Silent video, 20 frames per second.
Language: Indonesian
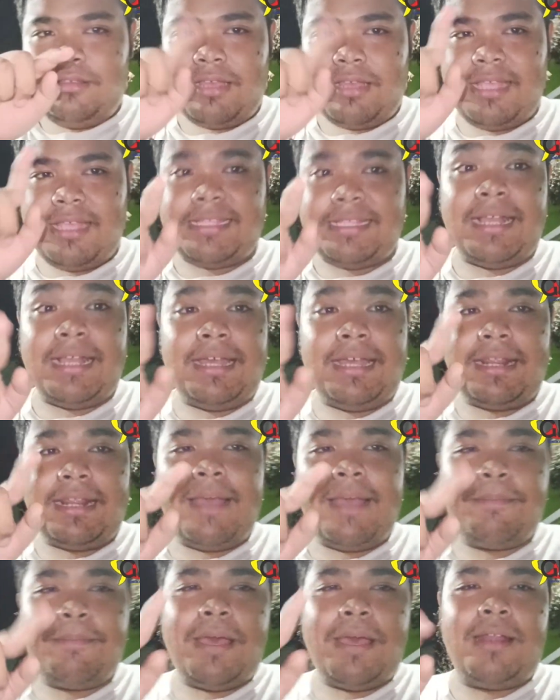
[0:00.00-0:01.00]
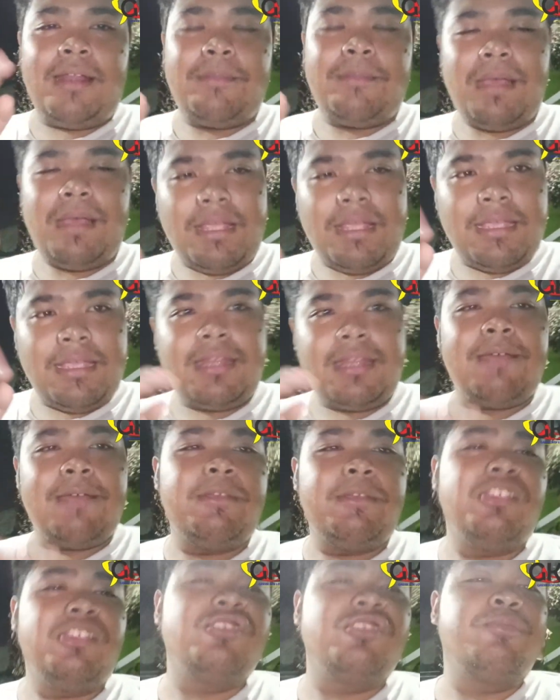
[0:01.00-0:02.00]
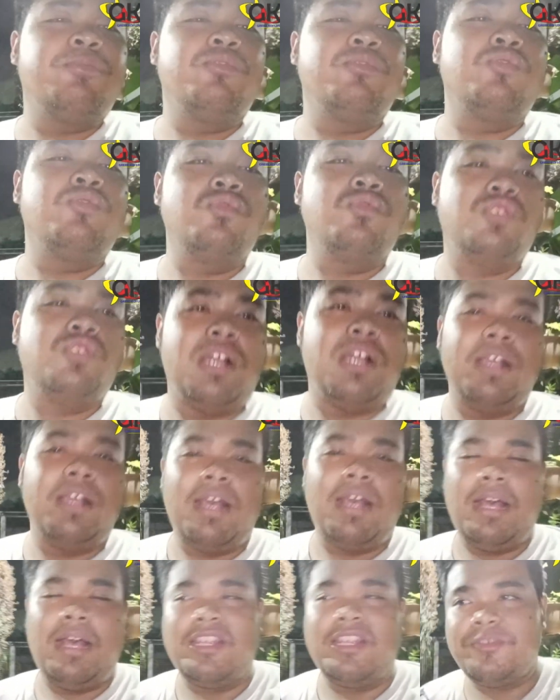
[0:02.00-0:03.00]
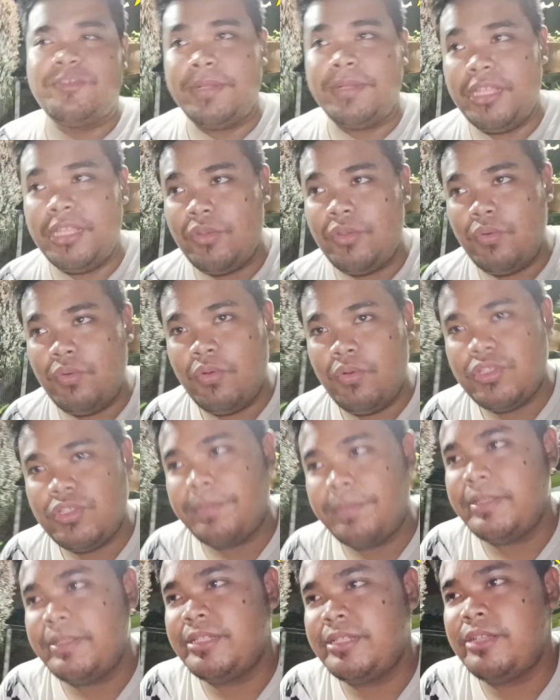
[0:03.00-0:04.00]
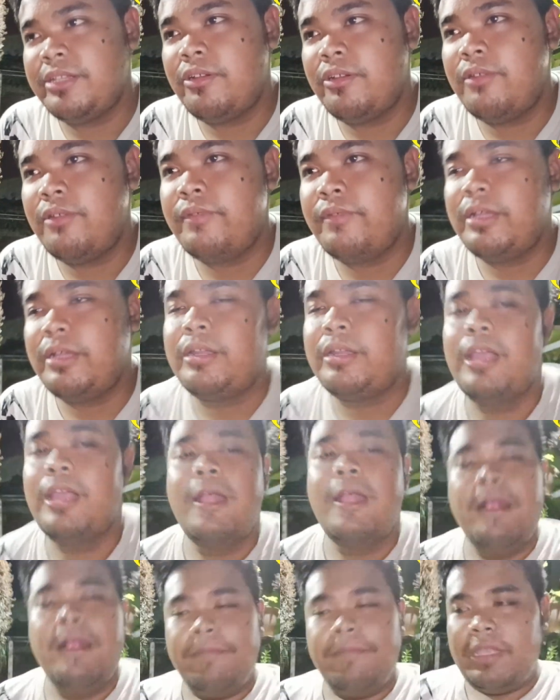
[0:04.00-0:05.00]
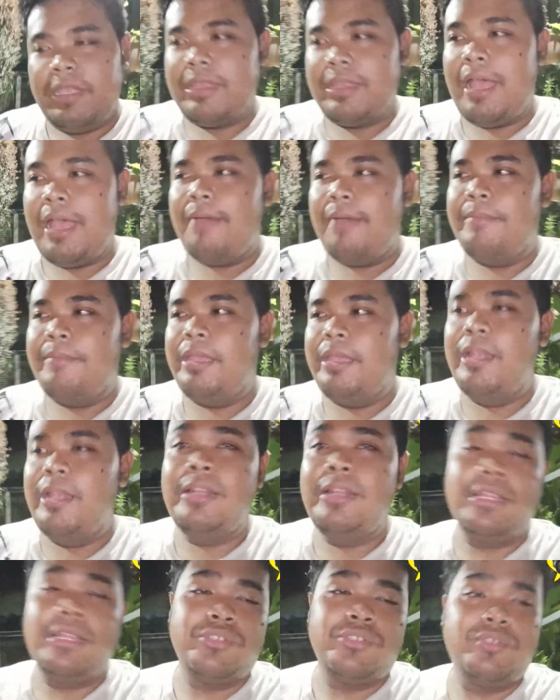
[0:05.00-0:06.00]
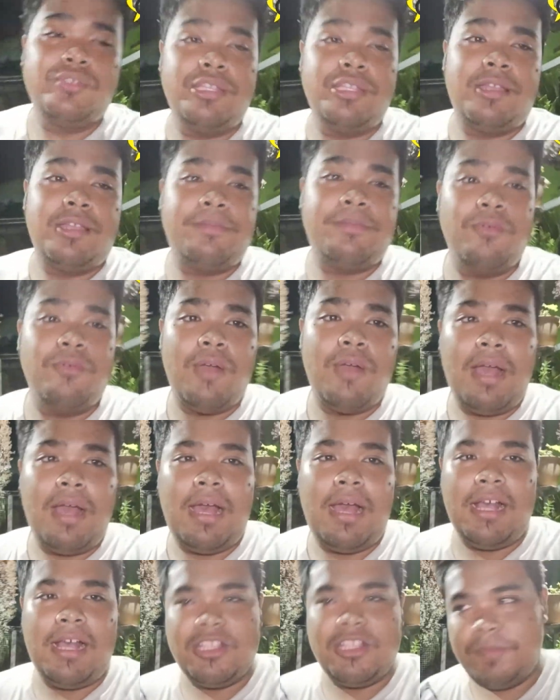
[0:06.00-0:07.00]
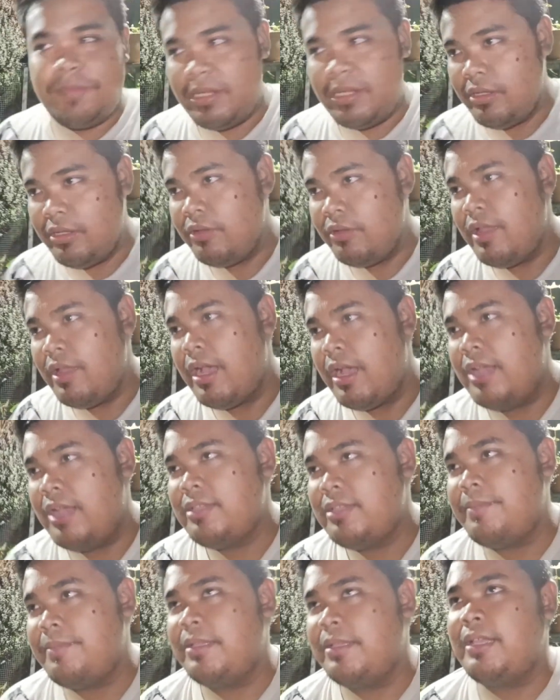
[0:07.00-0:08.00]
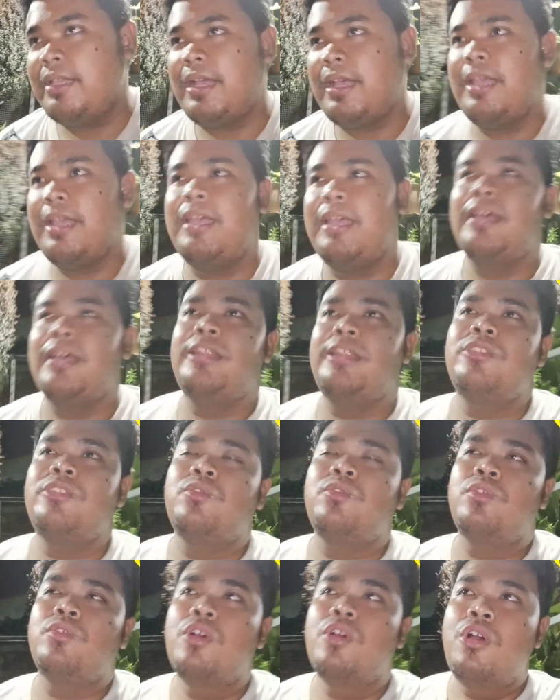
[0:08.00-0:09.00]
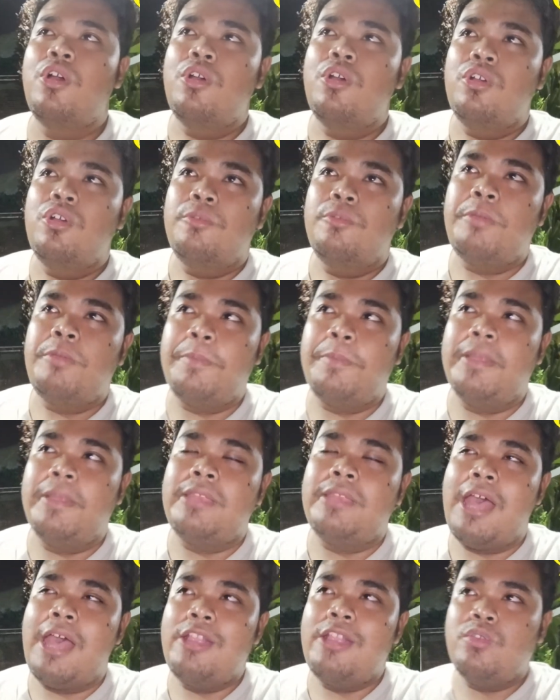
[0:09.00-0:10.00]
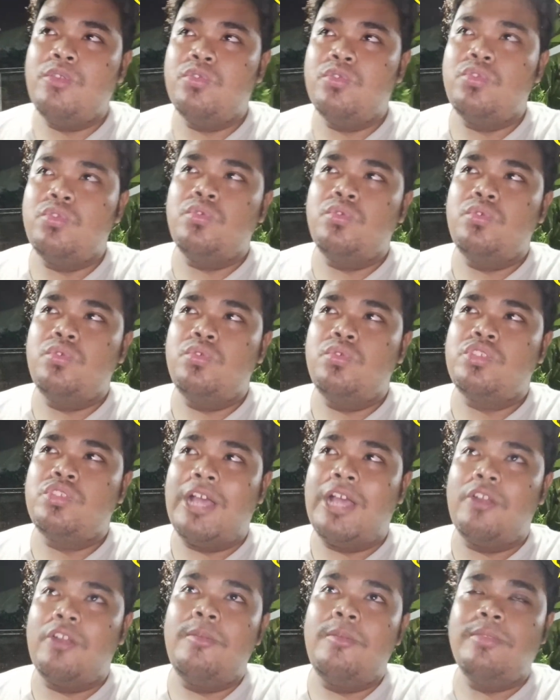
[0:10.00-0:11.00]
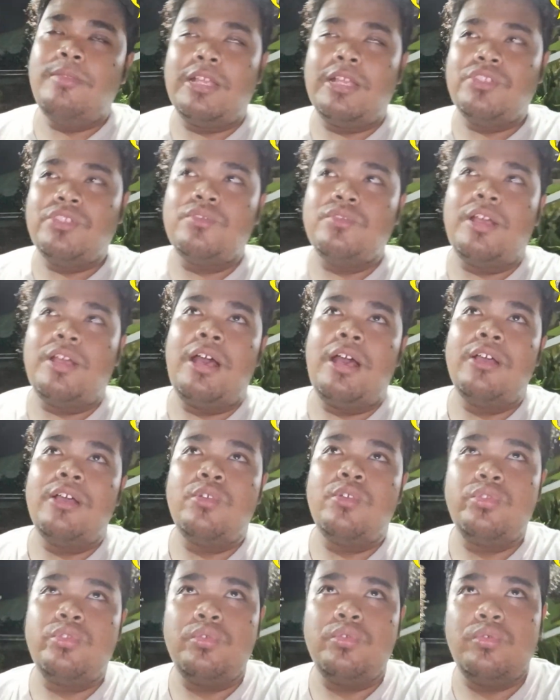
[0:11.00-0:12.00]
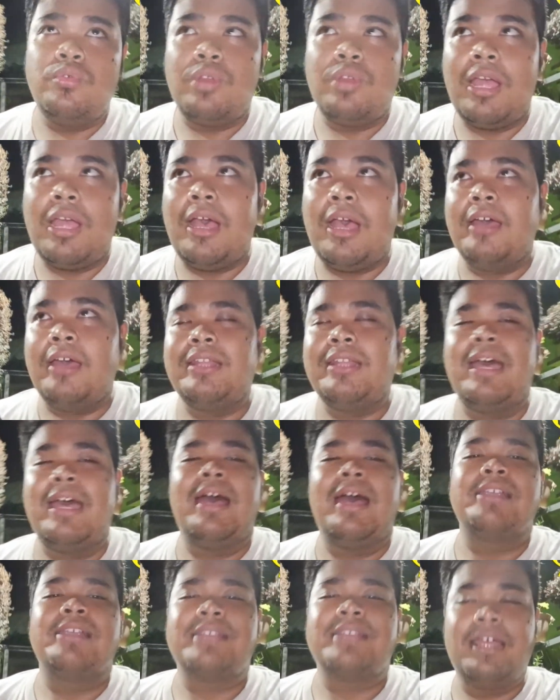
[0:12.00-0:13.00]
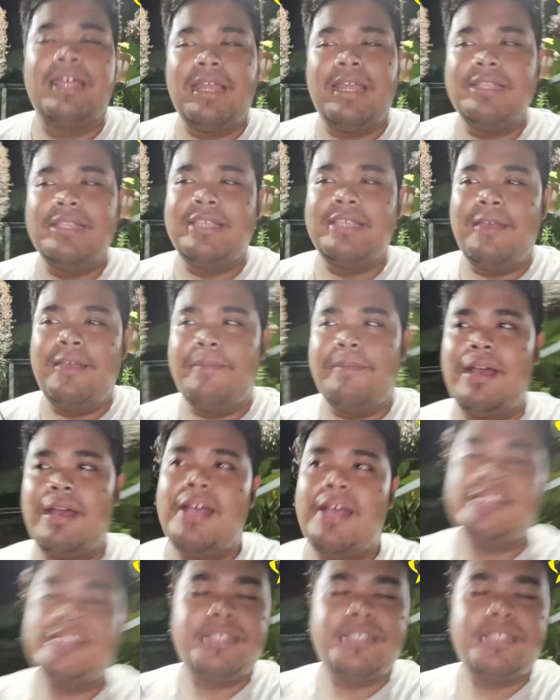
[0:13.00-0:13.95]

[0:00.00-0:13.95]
kayak jangkar kapal makanya kenapa disebut kutu jangkar seperti itu seperti psikolog kita ambil langsung kita buang seperti itu ya sebagai KL itu perbedaan kutu jarum dan juga kutu kura. Nah, sekarang saya bahas